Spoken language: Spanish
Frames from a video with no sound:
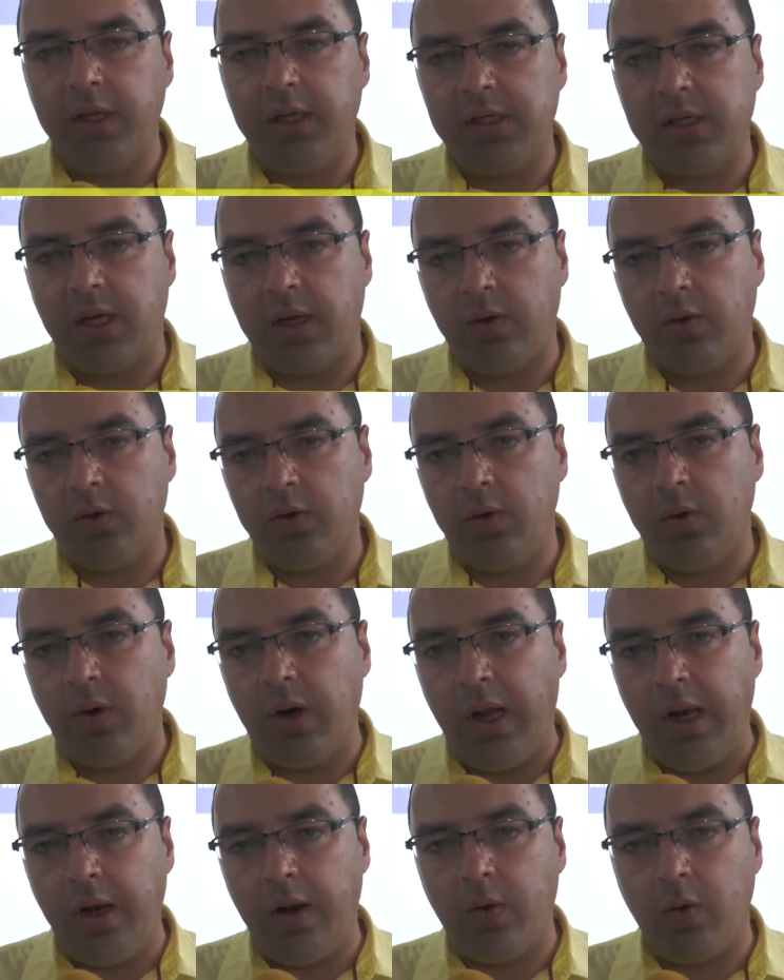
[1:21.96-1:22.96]
desarrollo
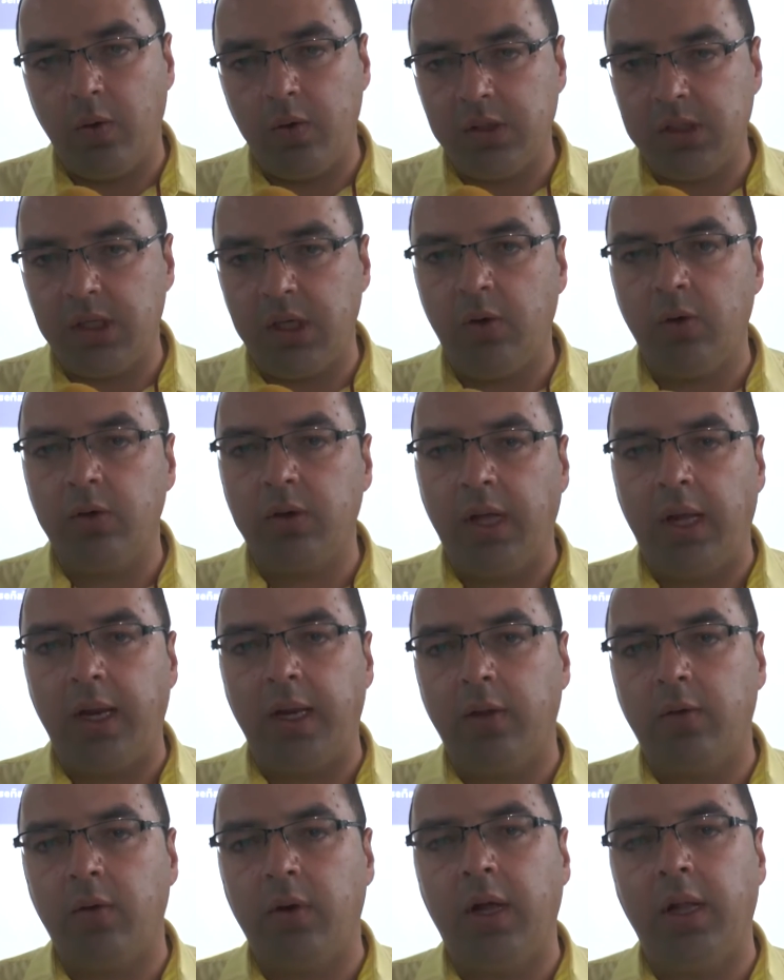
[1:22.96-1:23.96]
al Consejo
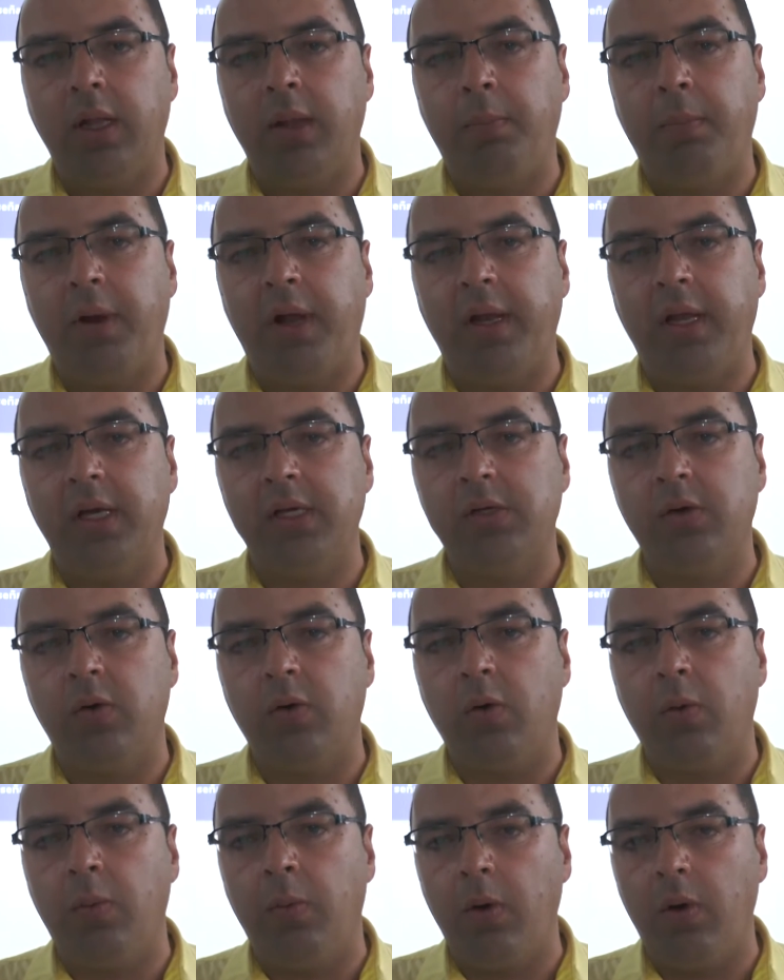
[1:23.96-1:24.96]
Territorial de Planeación
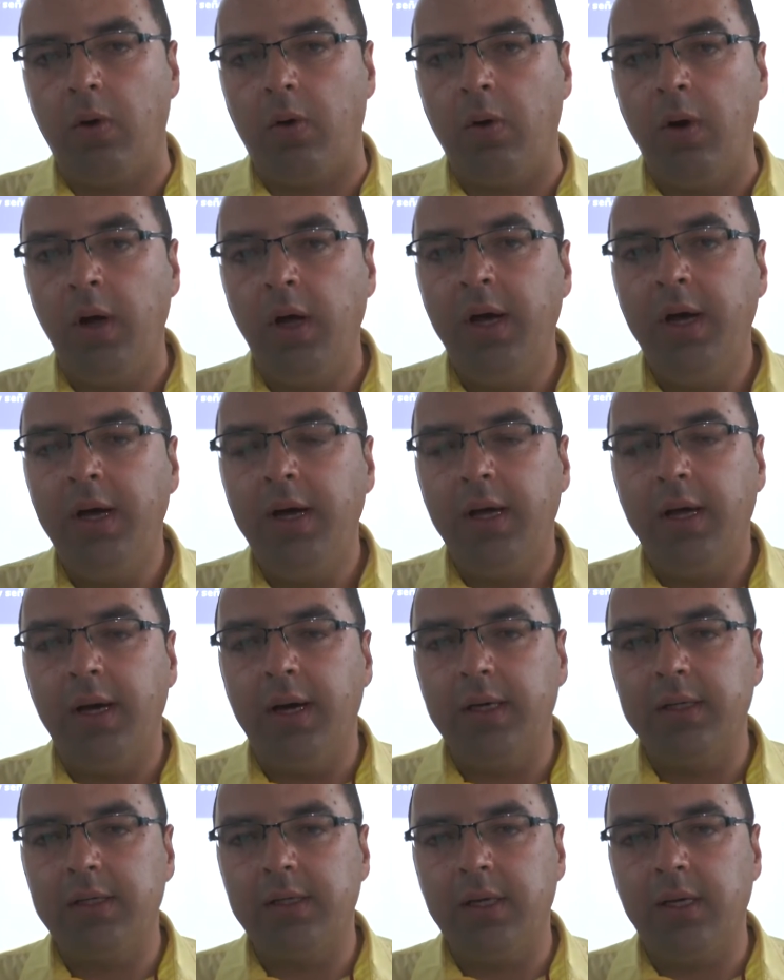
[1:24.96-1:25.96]
como lo
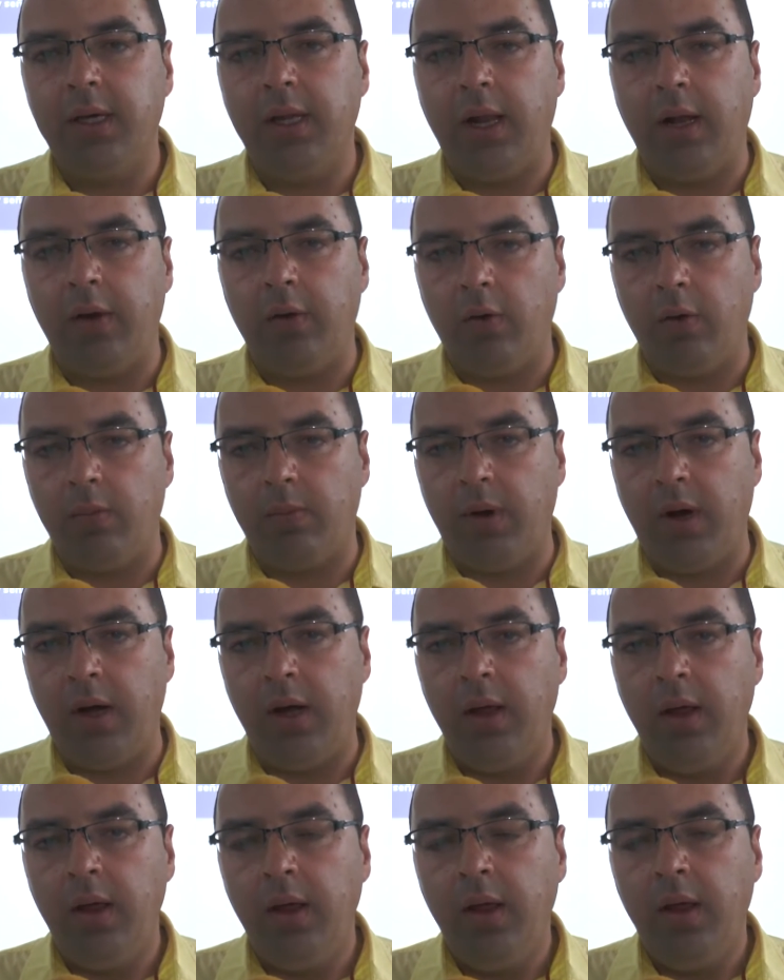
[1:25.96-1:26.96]
exige la norma.
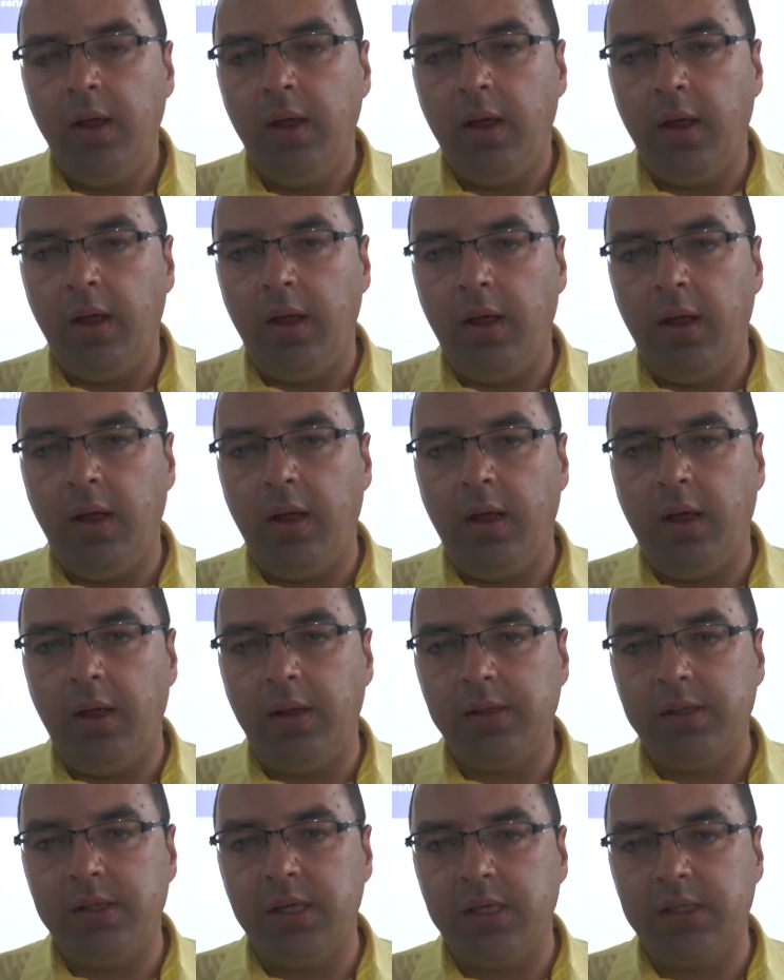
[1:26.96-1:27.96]

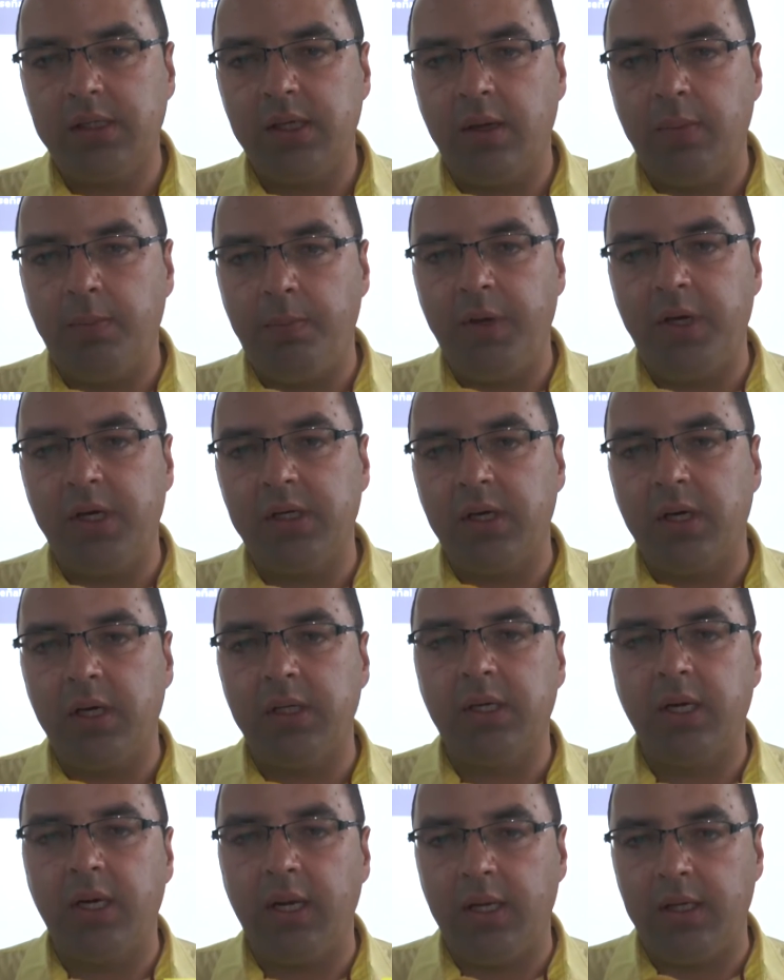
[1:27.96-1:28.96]
Eh, ya se empieza a
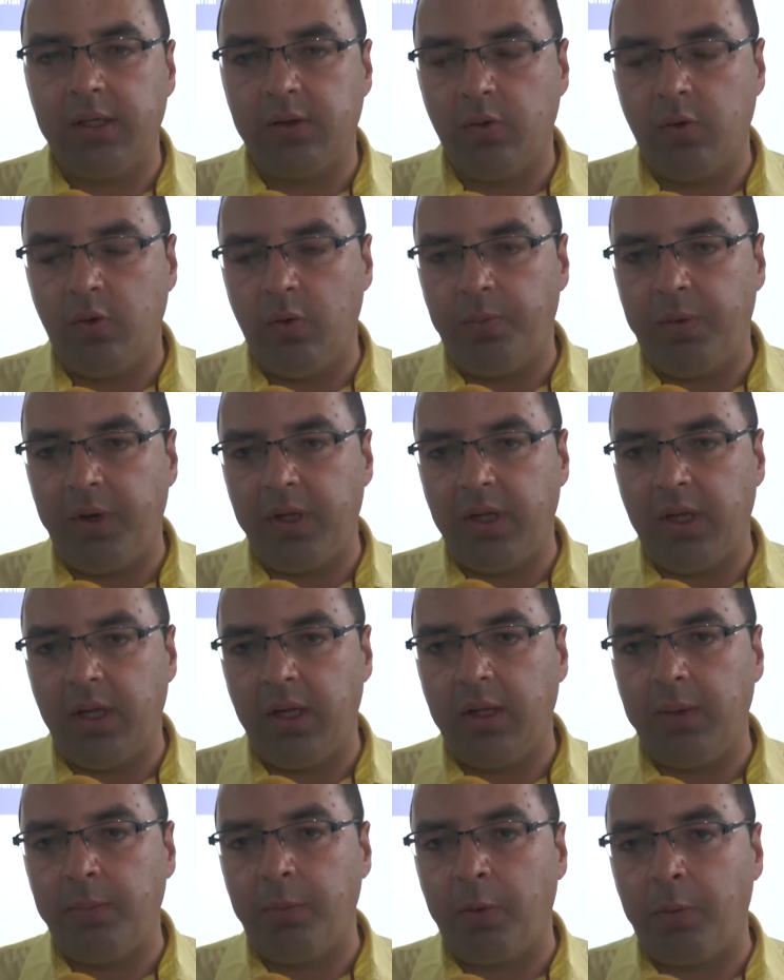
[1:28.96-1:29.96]
hacer el estudio
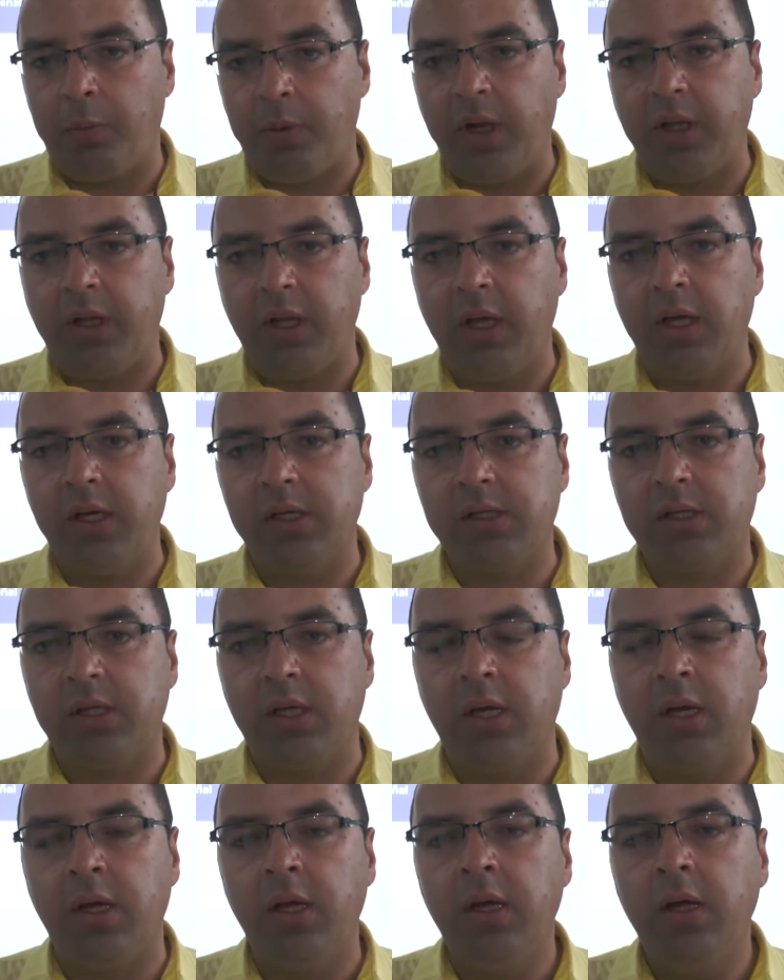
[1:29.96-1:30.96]
pertinente por parte de
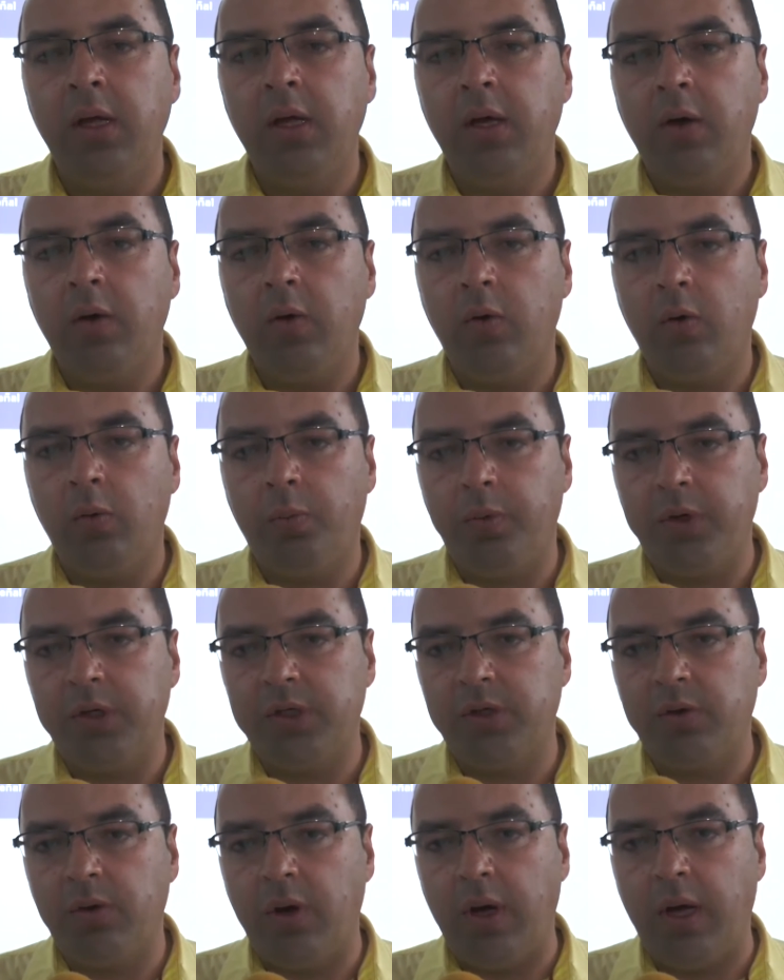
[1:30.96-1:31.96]
este grupo de
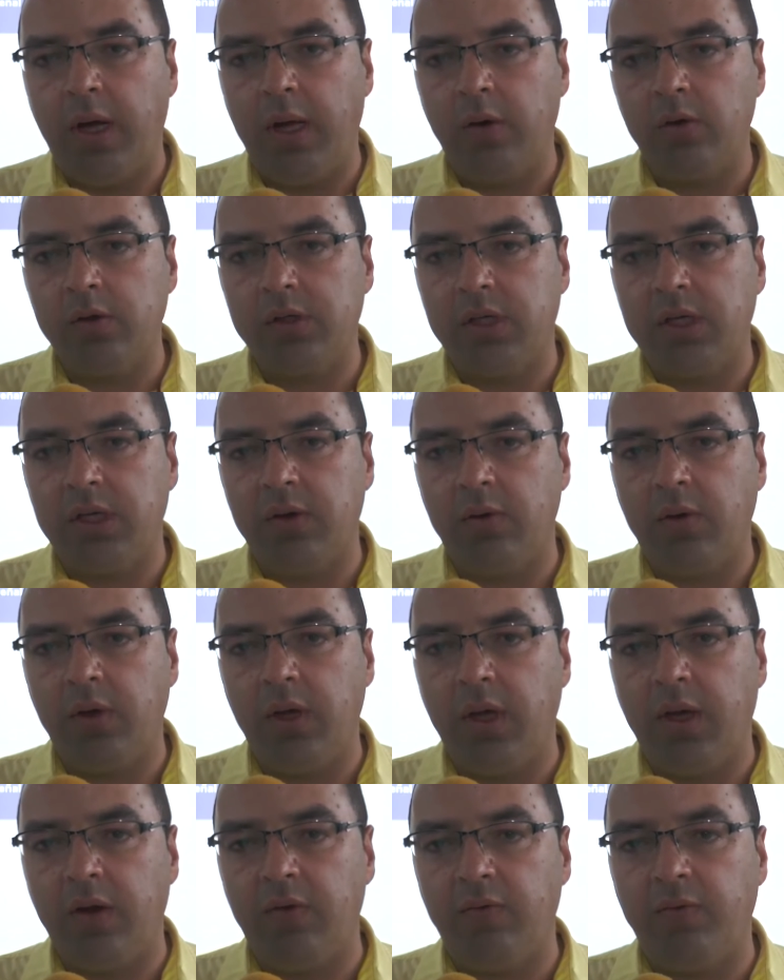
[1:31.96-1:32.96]
ciudadanos que son
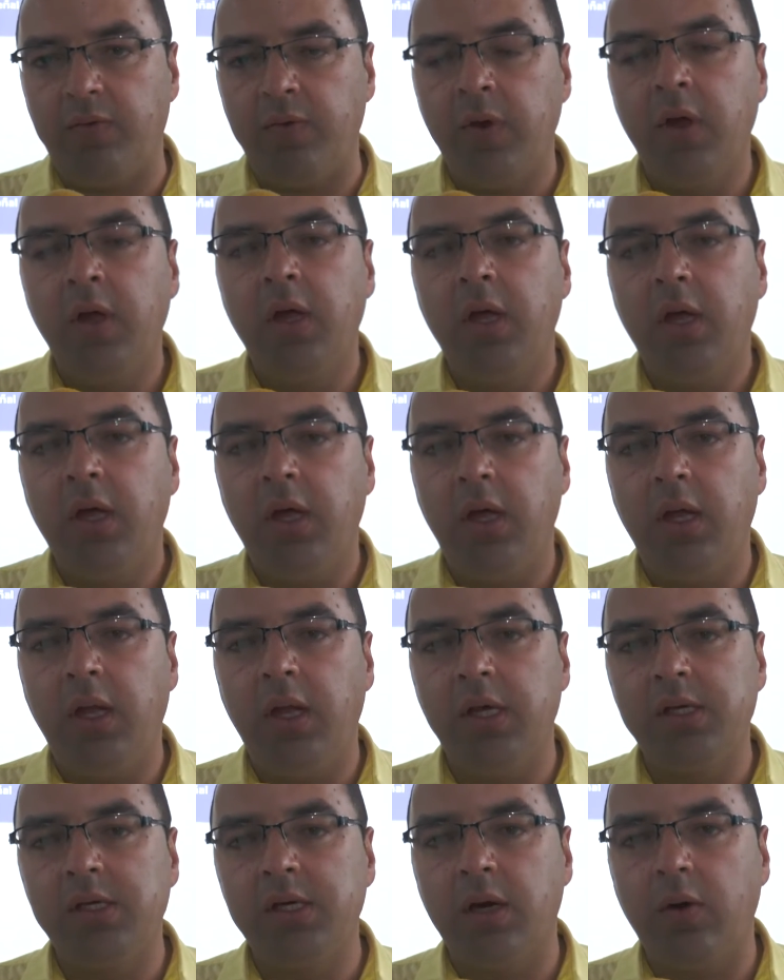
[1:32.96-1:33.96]
quienes
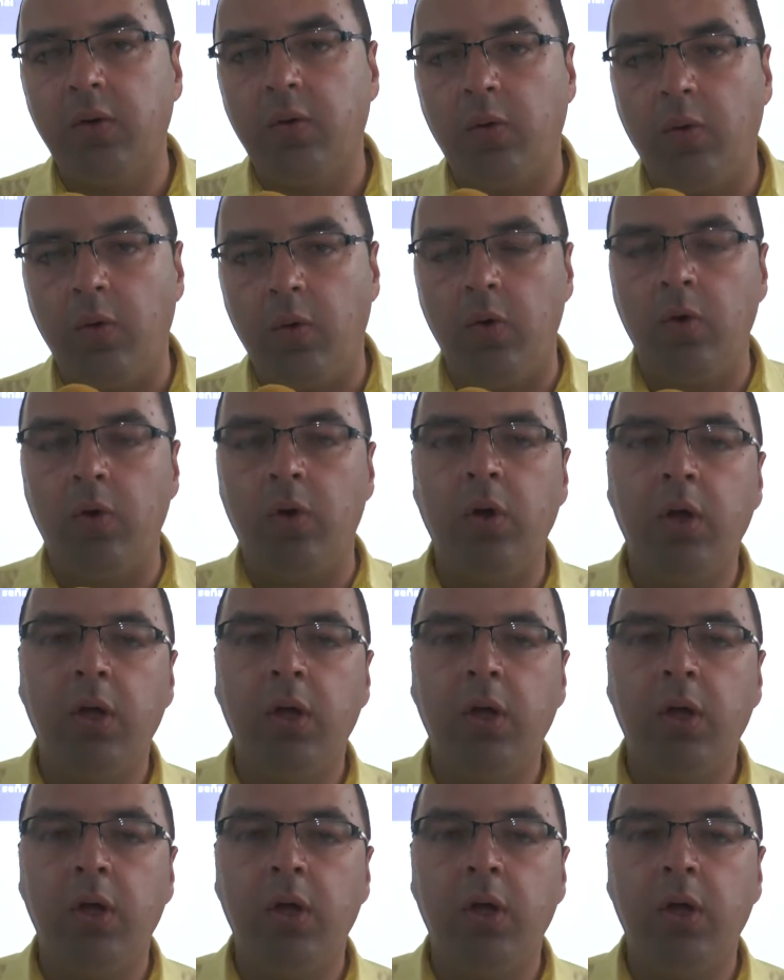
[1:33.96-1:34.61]
inician con